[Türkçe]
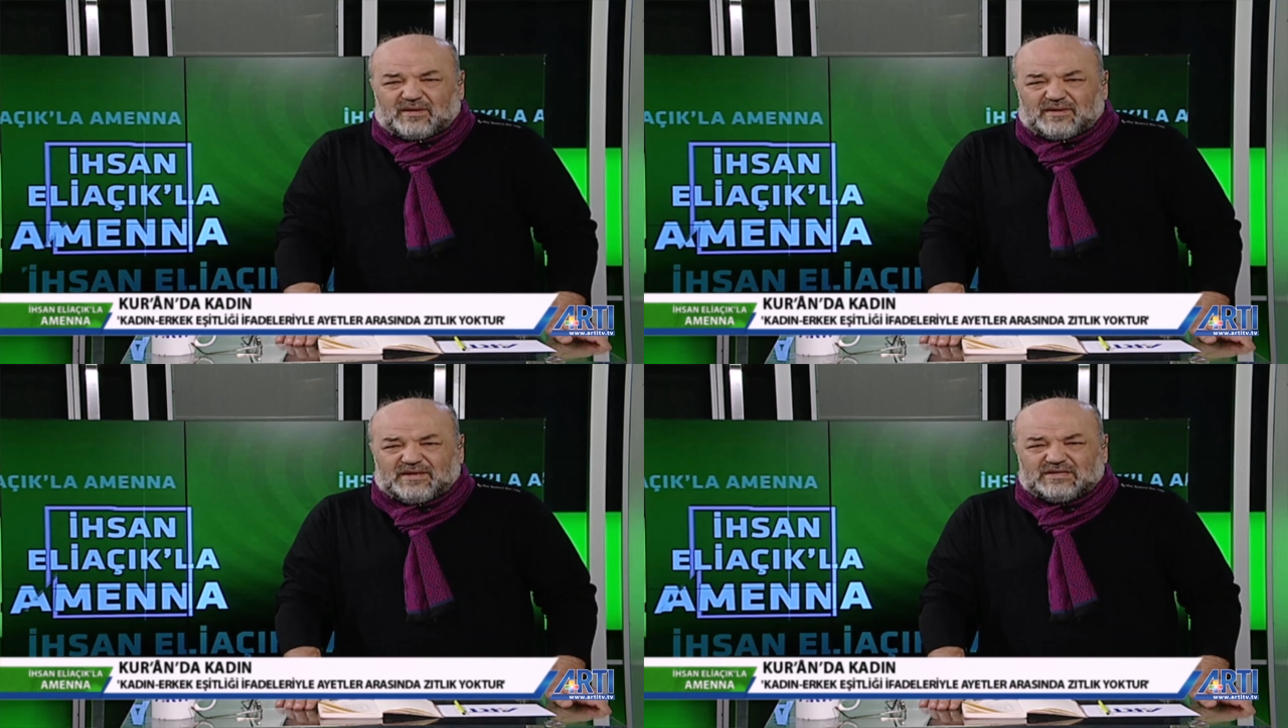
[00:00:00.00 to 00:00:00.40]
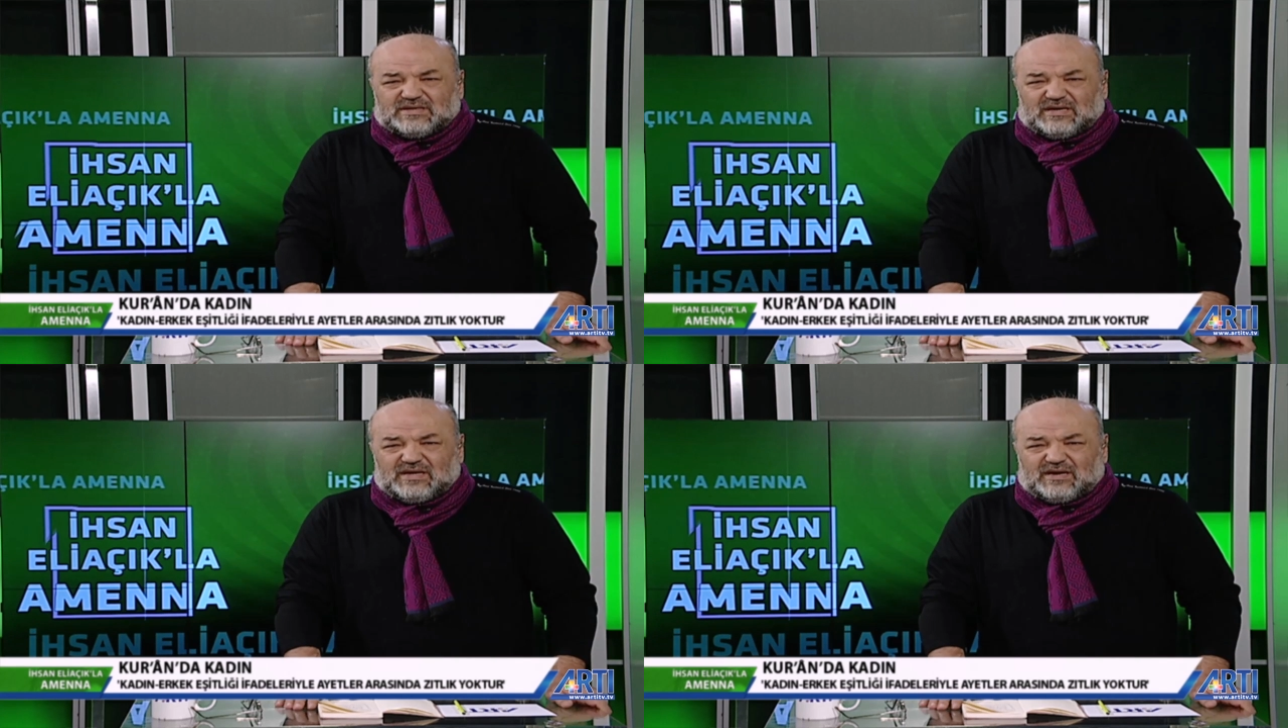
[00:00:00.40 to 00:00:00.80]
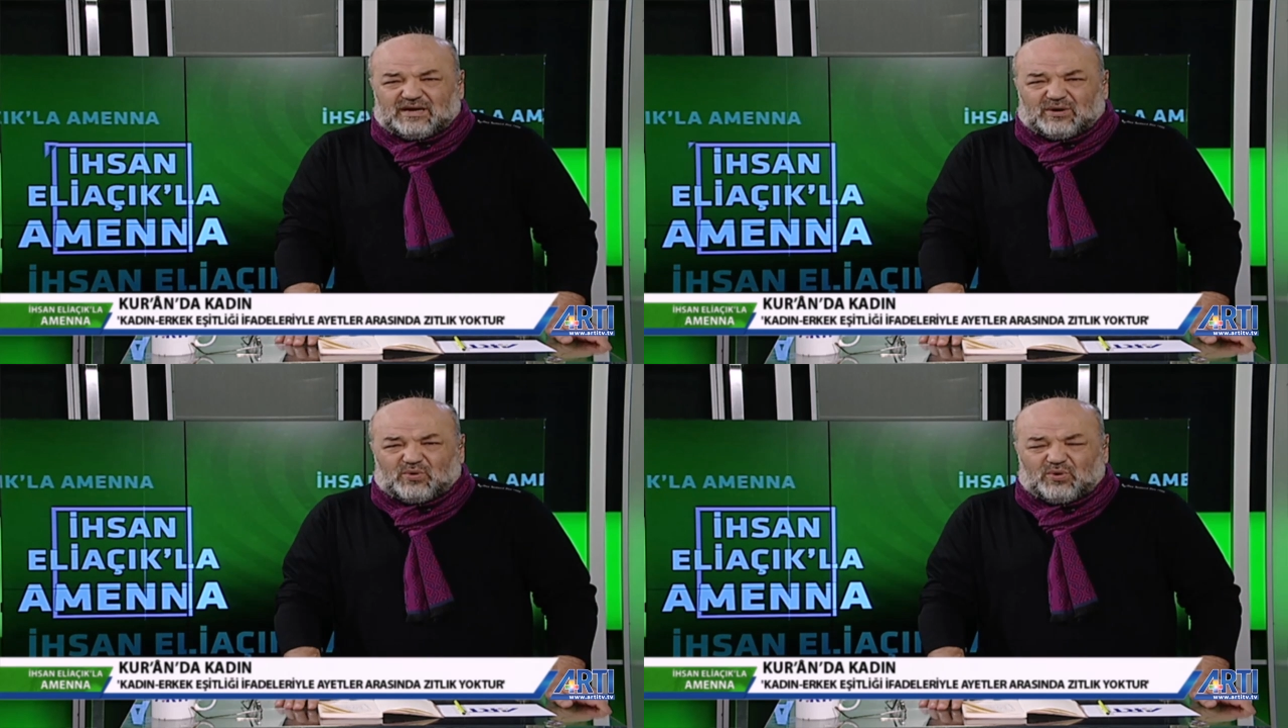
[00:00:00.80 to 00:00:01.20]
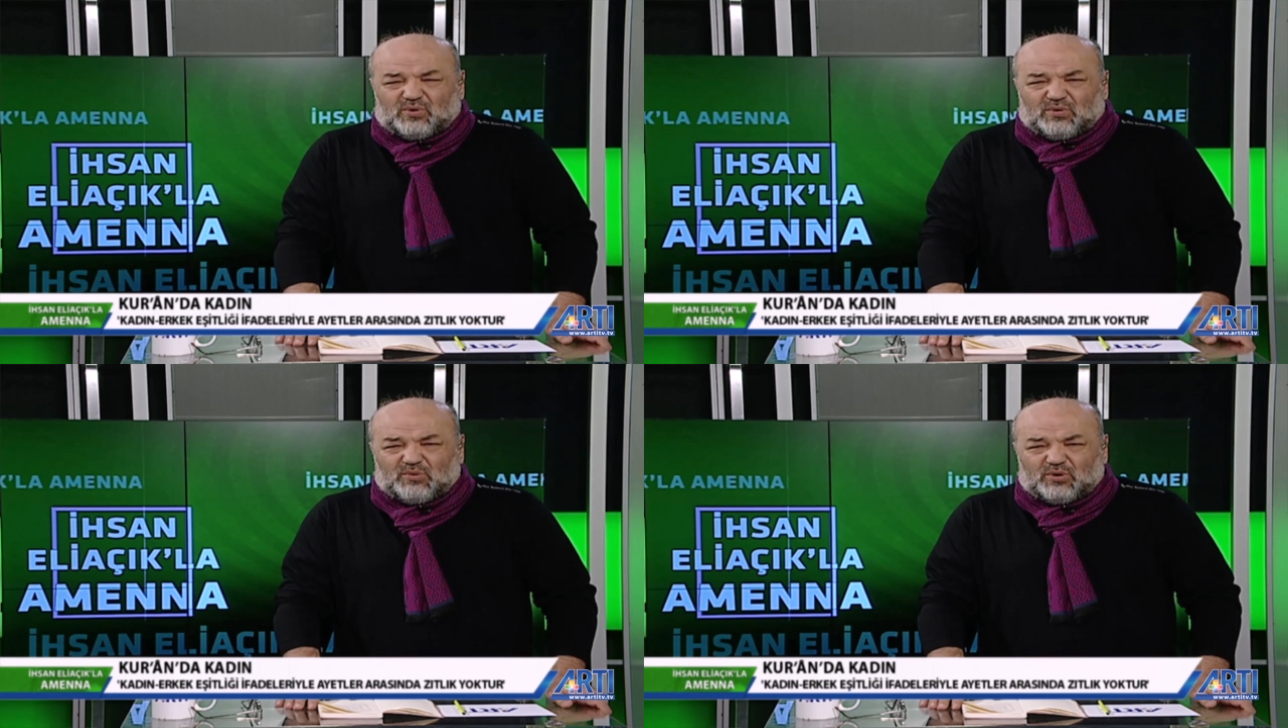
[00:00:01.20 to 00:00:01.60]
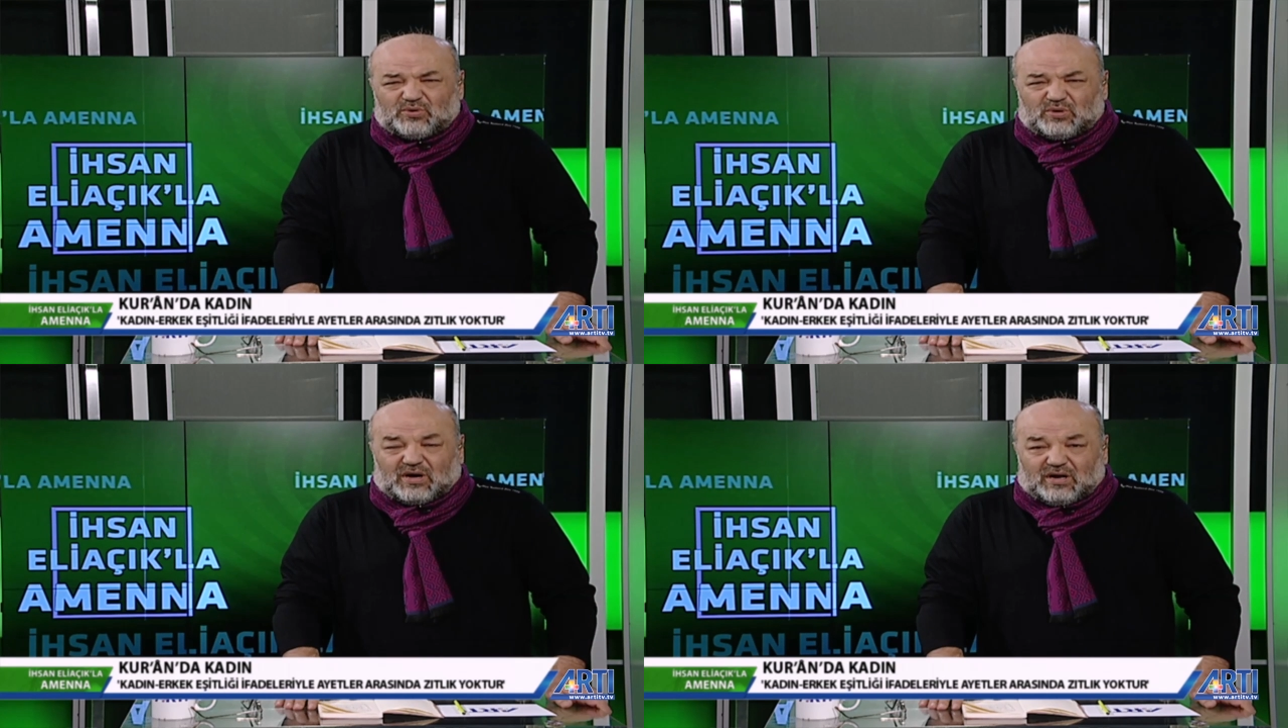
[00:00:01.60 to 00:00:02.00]
İnsan yerine
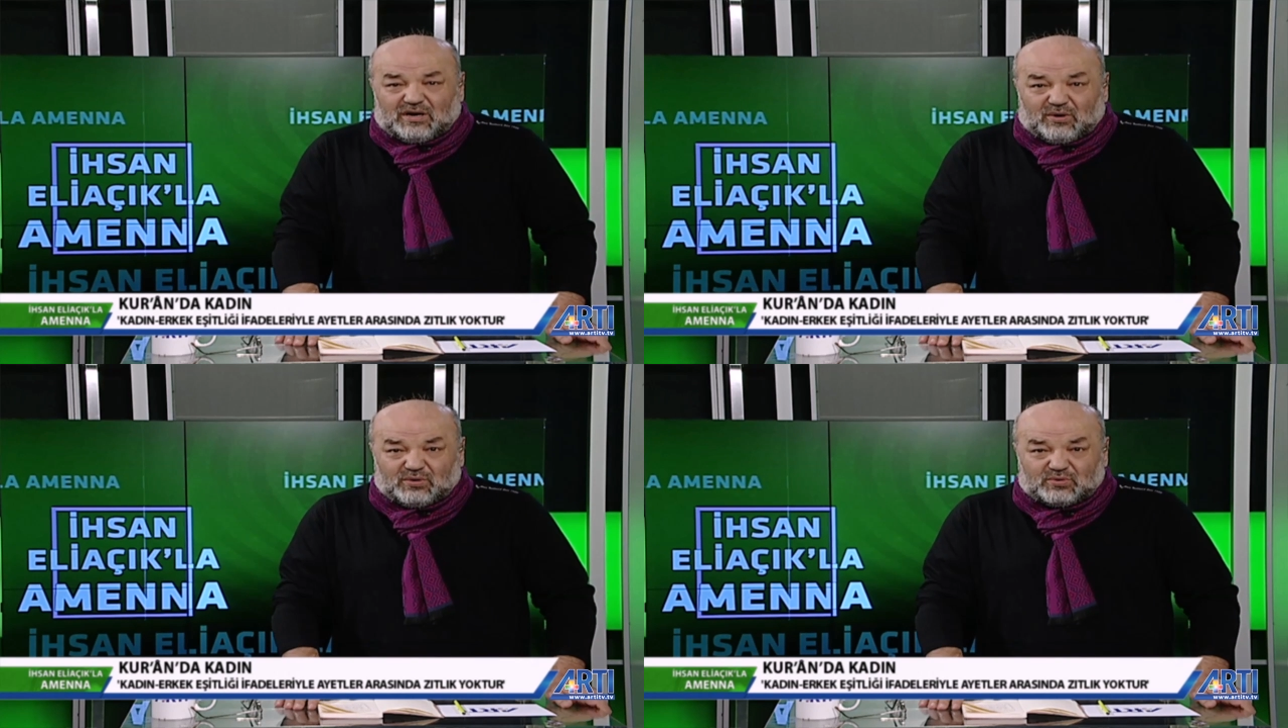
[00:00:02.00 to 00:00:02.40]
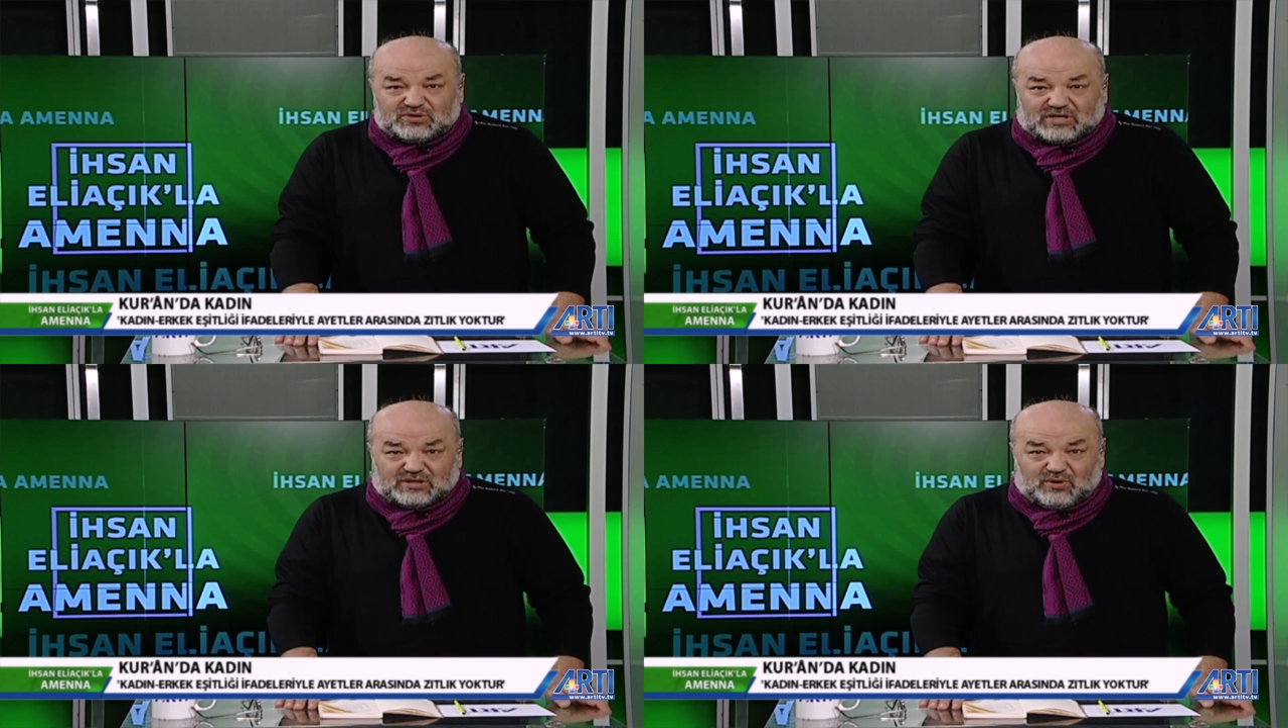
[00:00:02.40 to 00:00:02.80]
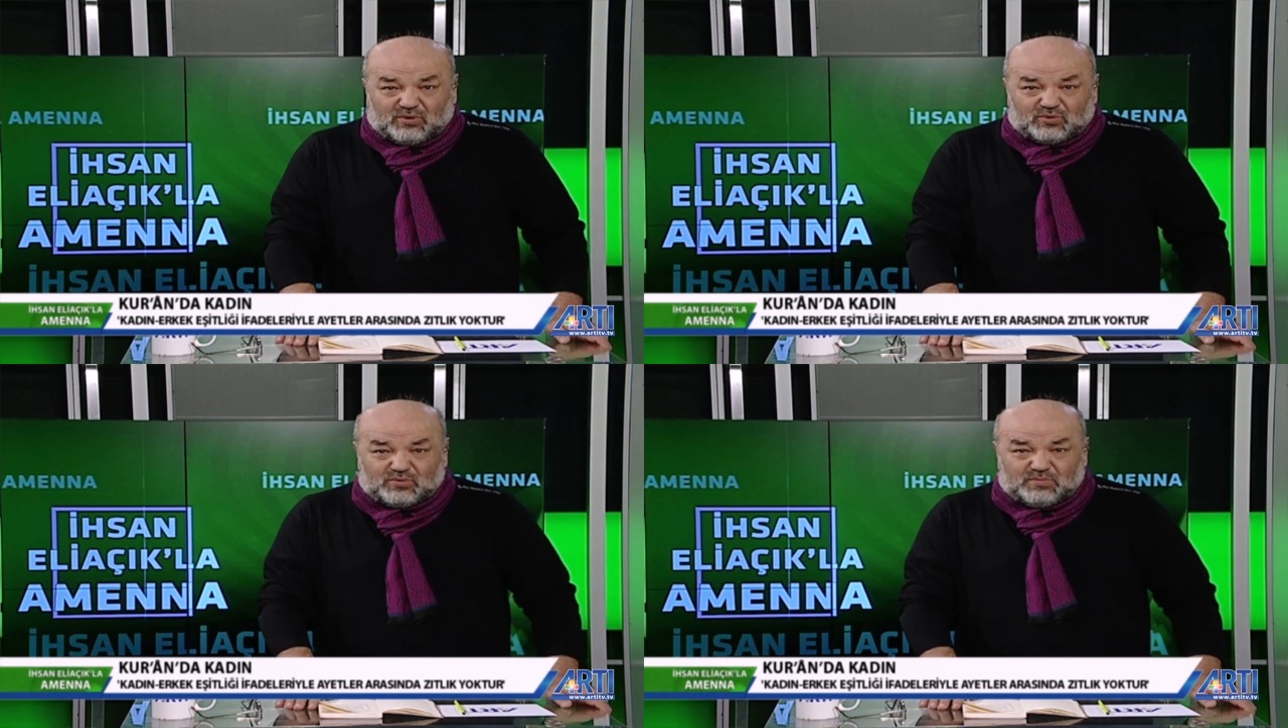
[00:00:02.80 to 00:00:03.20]
konulmuyordu, alınıyordu, satılıyordu.